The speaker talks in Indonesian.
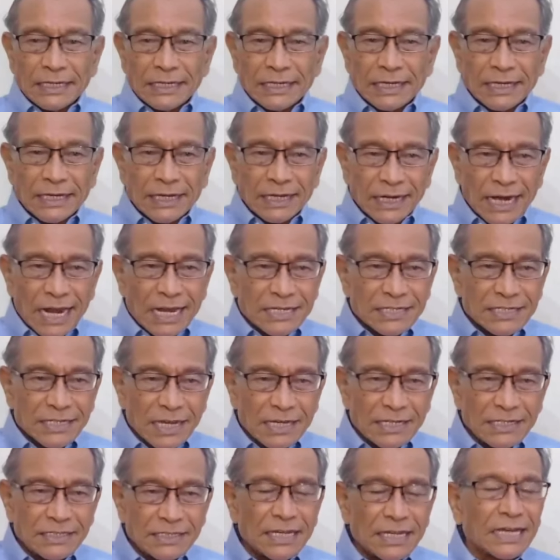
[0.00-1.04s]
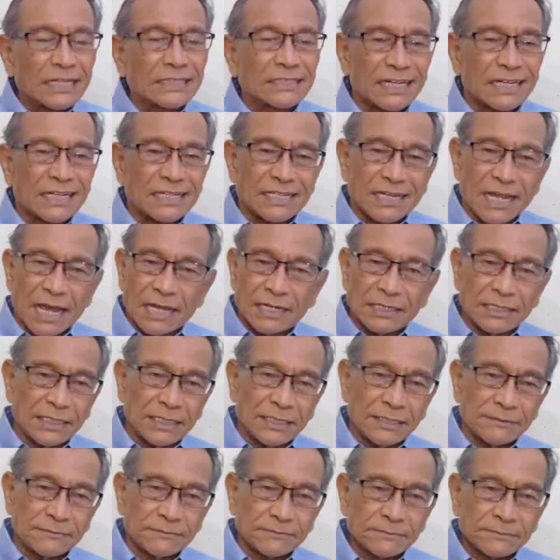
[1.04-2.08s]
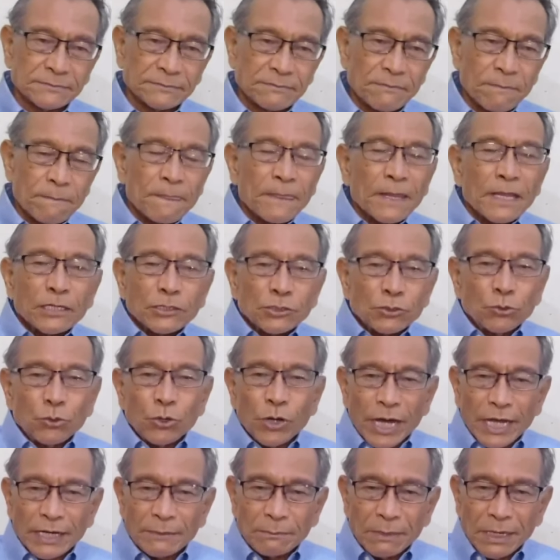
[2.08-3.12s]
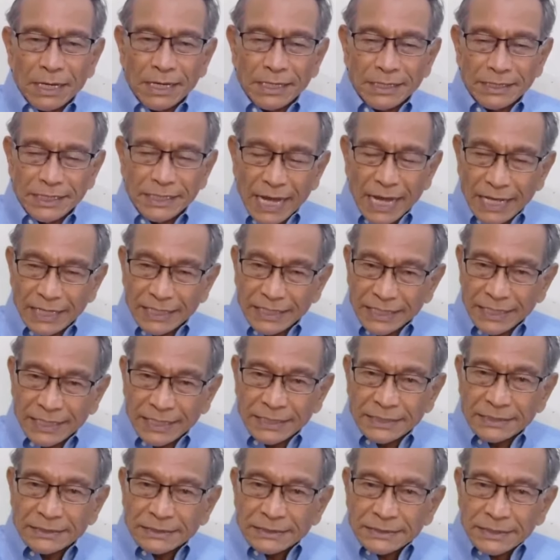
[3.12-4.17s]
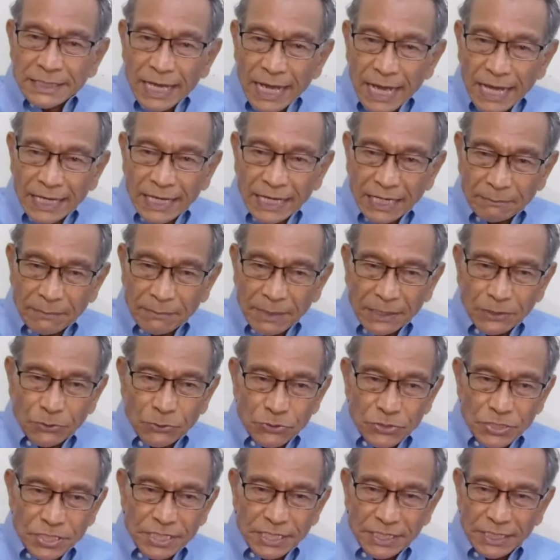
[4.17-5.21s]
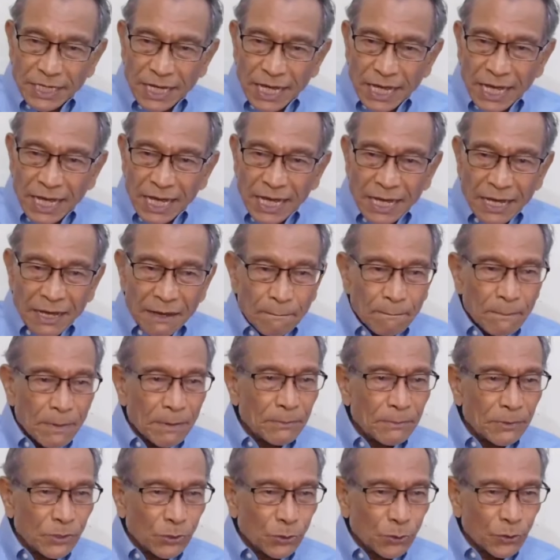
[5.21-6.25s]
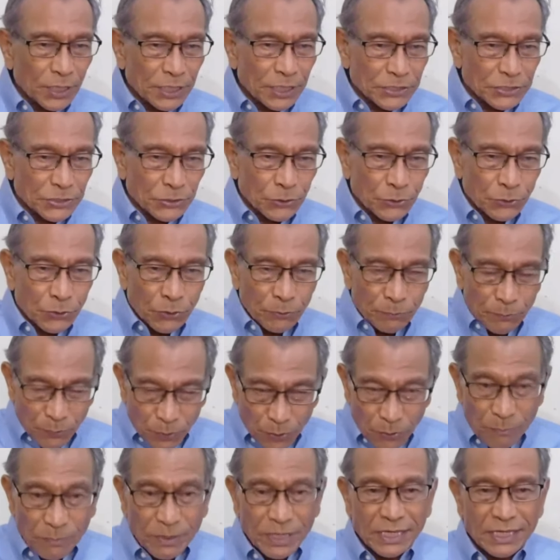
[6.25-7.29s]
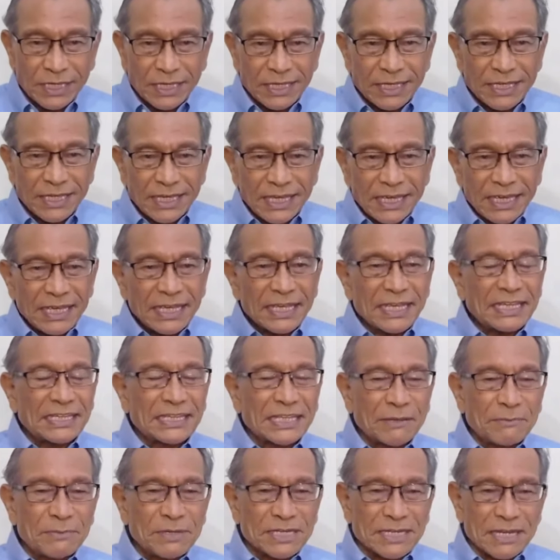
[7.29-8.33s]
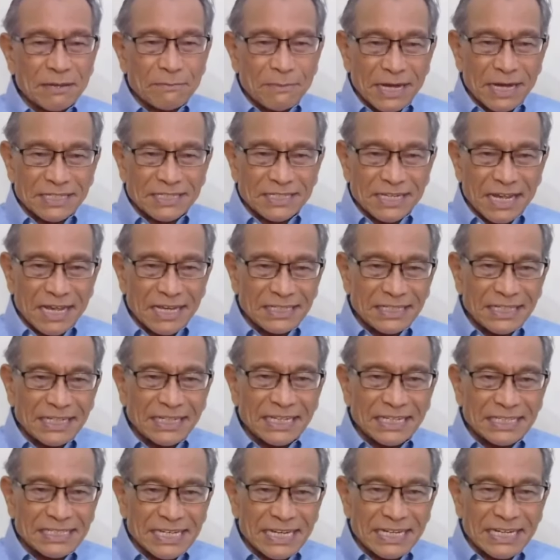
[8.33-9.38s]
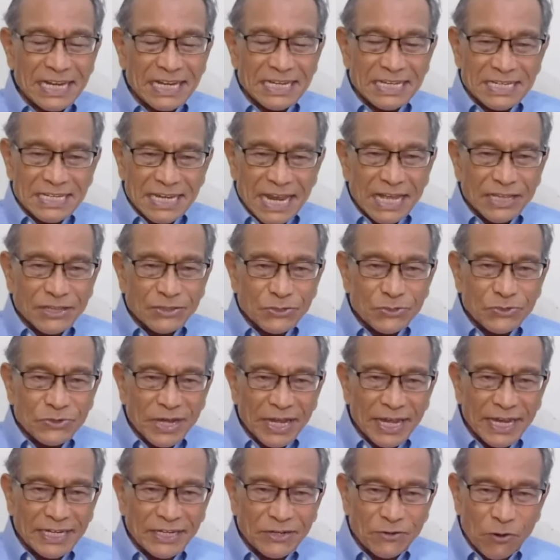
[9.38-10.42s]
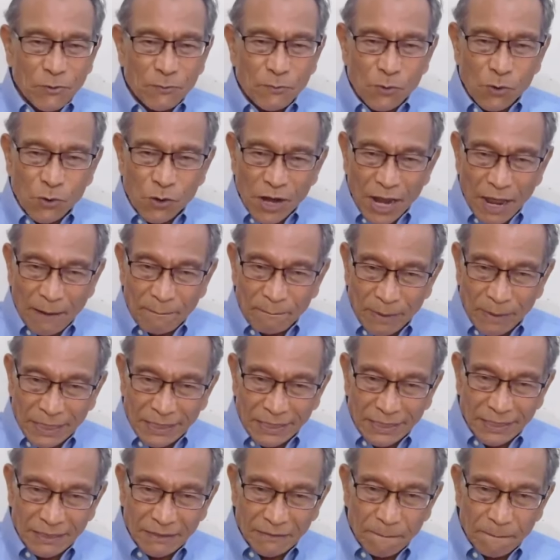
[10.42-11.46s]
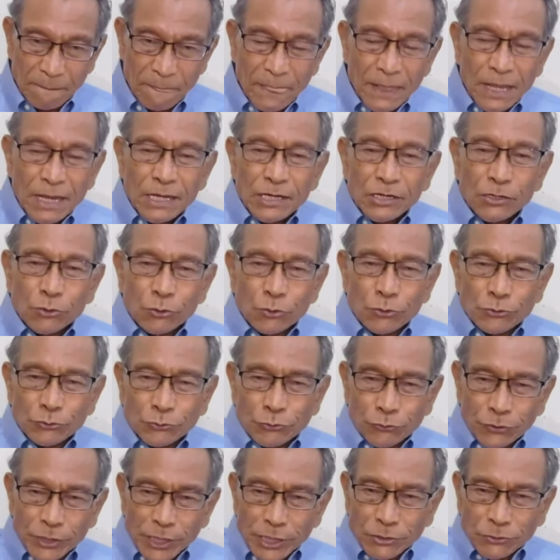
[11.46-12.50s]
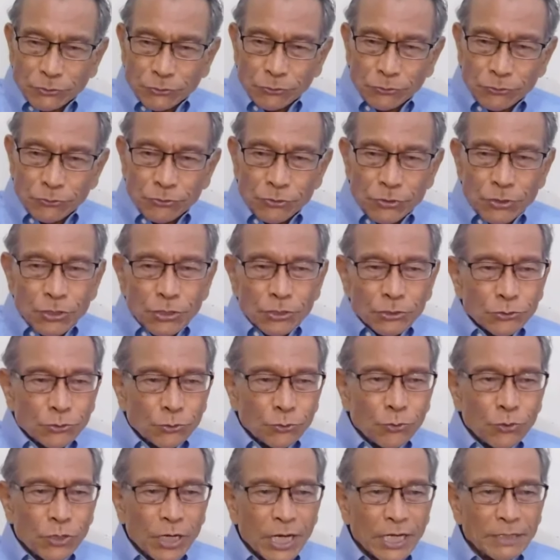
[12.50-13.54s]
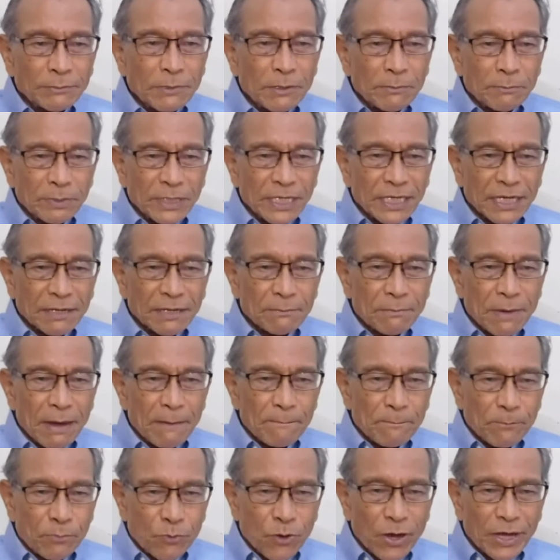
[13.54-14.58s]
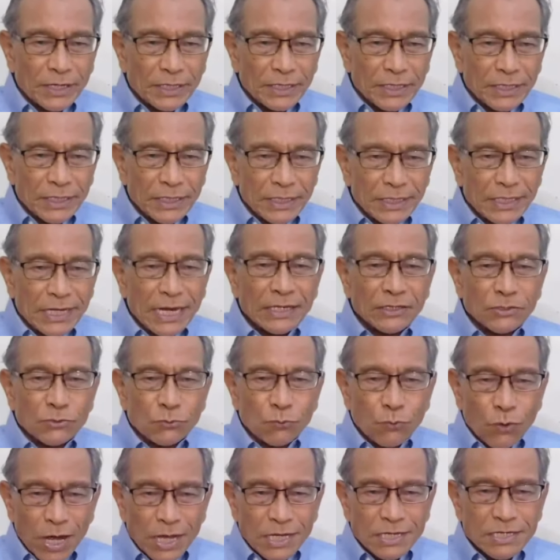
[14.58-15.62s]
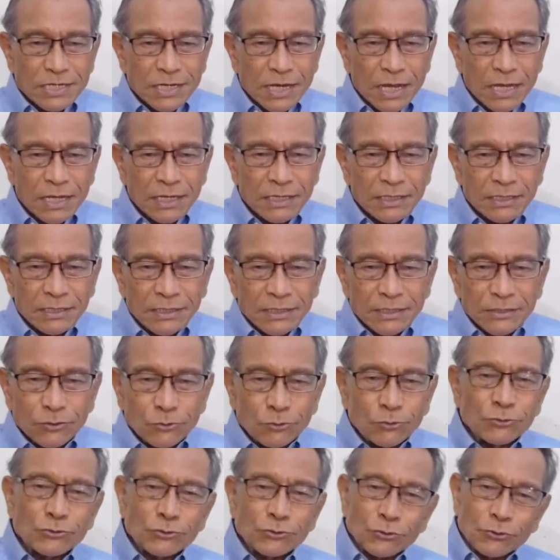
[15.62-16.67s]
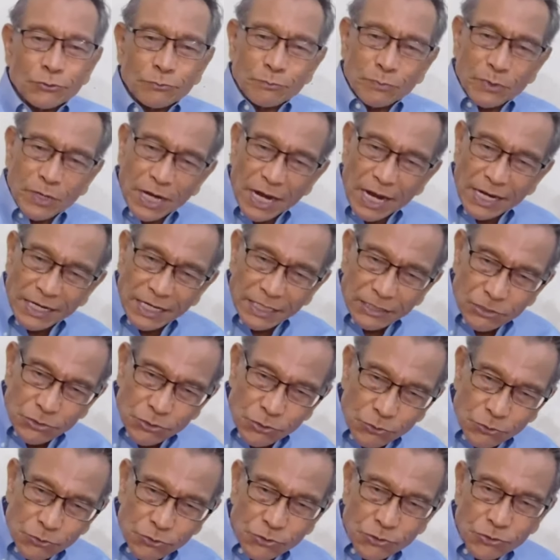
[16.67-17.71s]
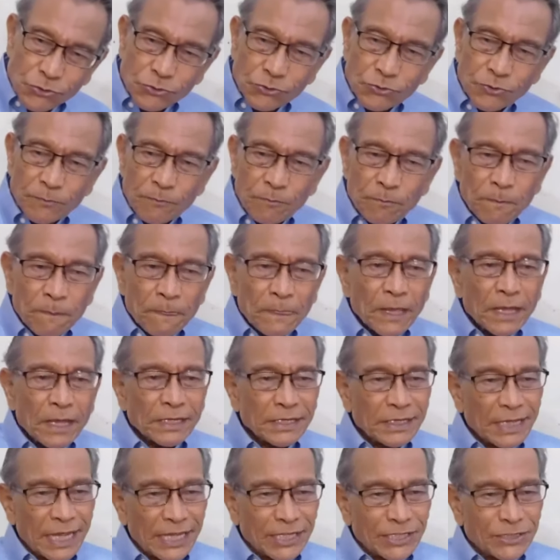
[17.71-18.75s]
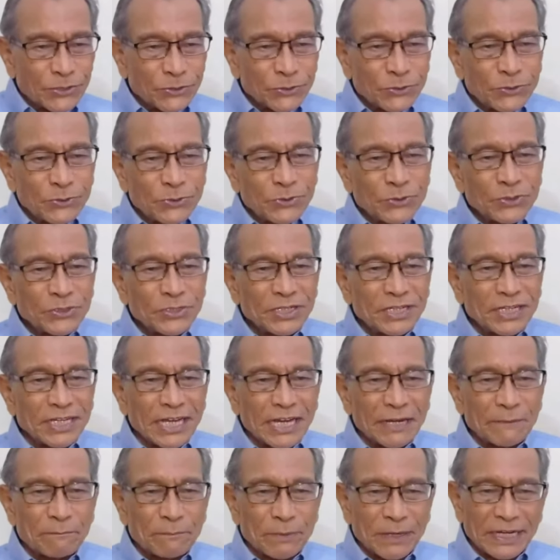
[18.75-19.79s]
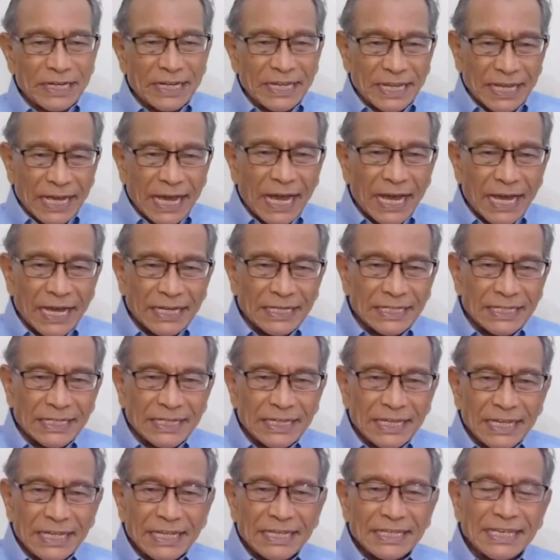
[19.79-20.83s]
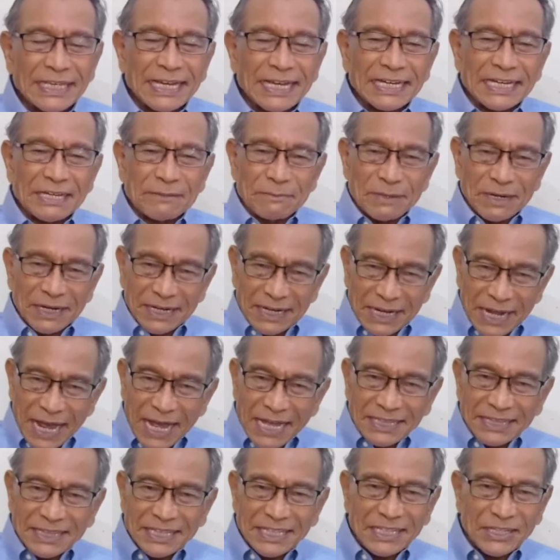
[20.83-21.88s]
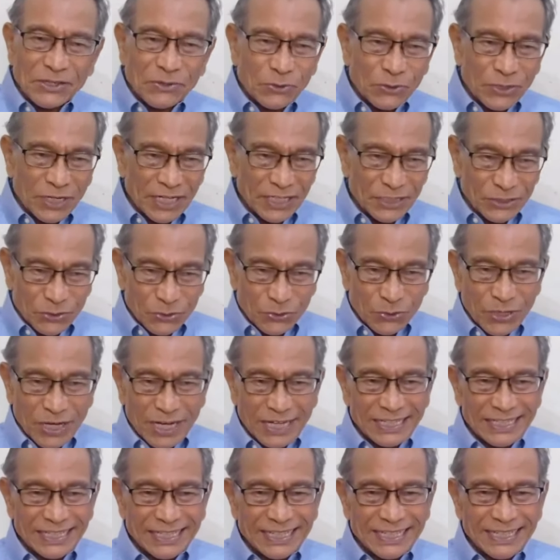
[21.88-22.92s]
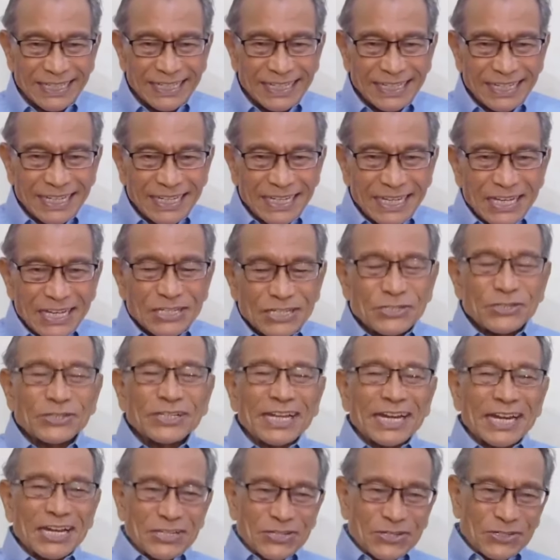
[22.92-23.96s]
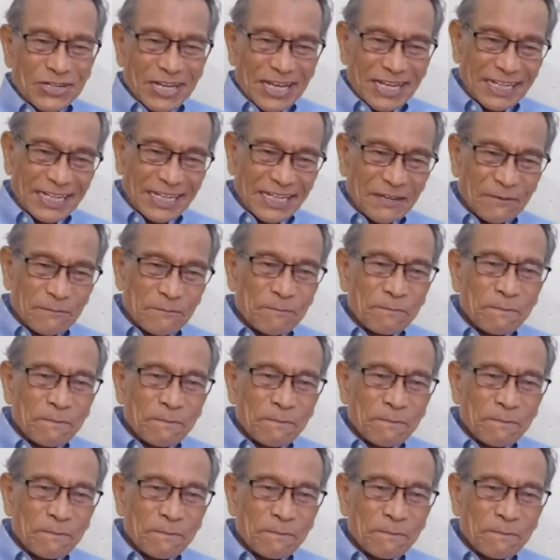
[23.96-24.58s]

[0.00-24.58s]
kekerasan yang terjadi. Tuhan menghendaki agar manusia memenuhi seluruh bumi. Kita bisa baca di Kejadian 1 ayat 28. Untuk itu, Tuhan memberi kemampuan dan kuasa untuk beranak cucu, yaitu dengan pernikahan yang diberkati oleh Tuhan. Saudara-saudari,